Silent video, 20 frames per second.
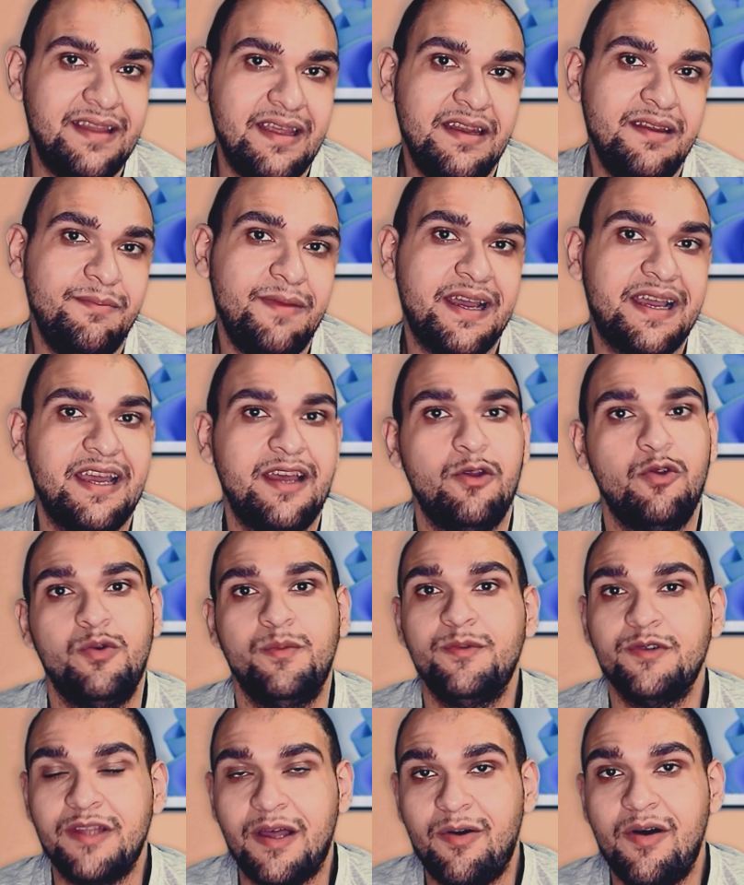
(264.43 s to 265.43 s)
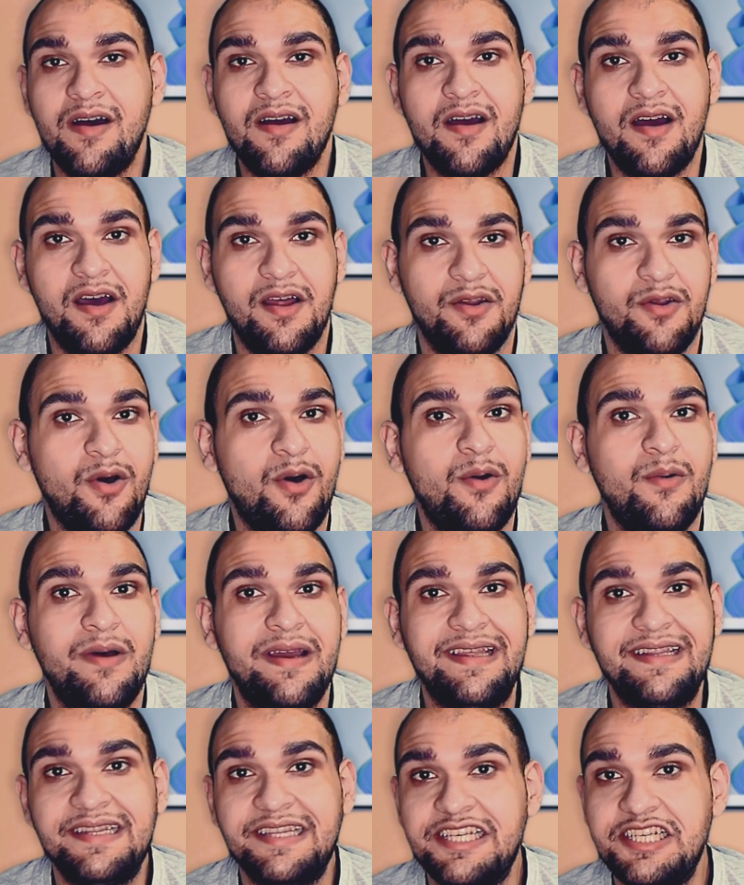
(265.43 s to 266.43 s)
تاني مجال ومتوقع ان
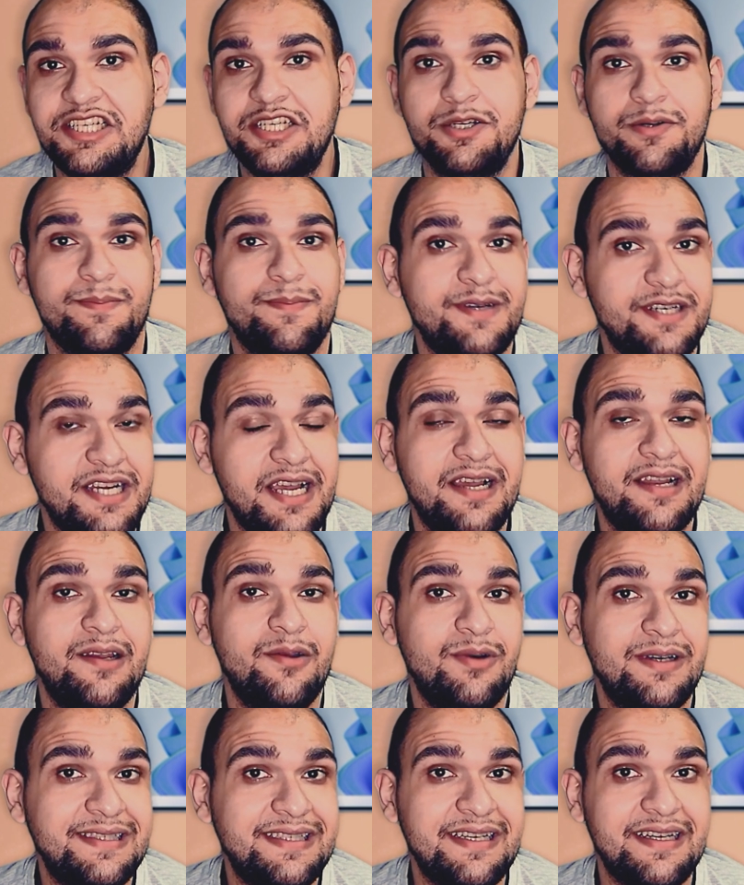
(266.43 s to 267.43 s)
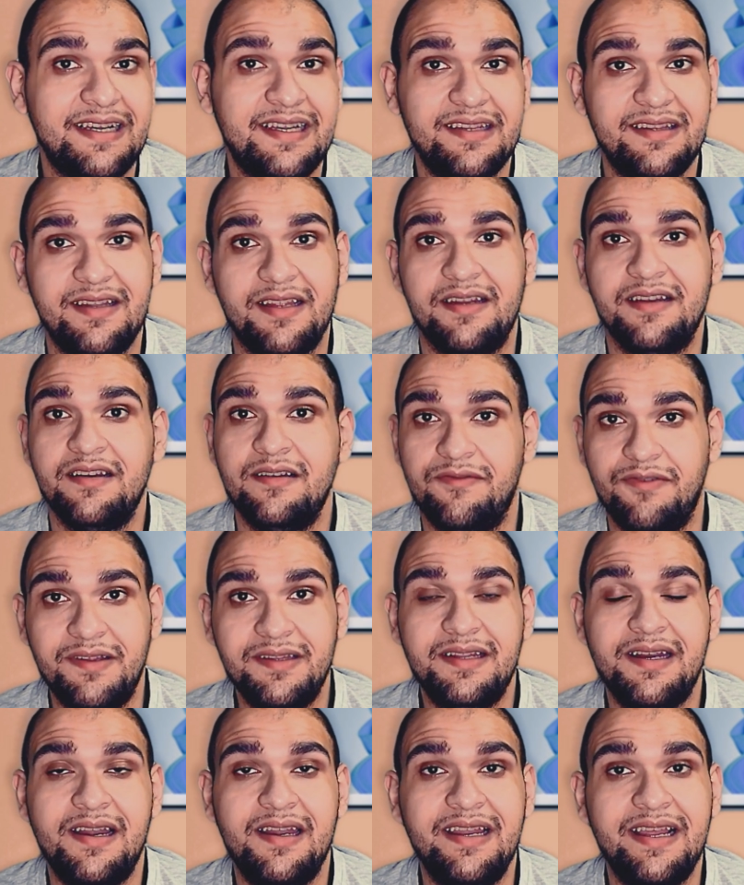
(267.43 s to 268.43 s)
هو ينتشر بشكل واسع جدا
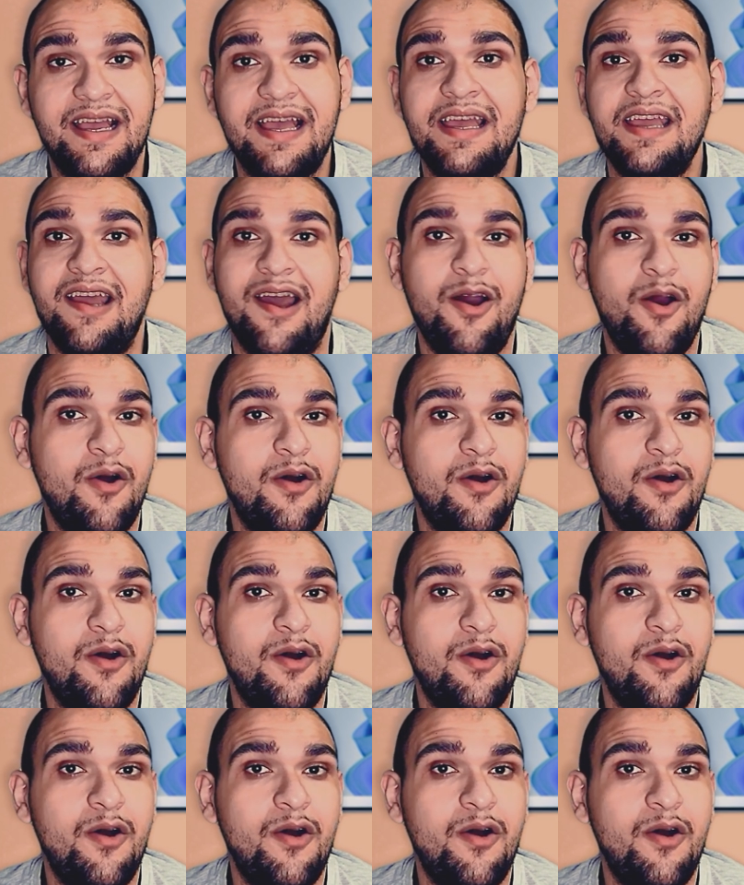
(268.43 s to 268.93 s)
الفتره اللي جايه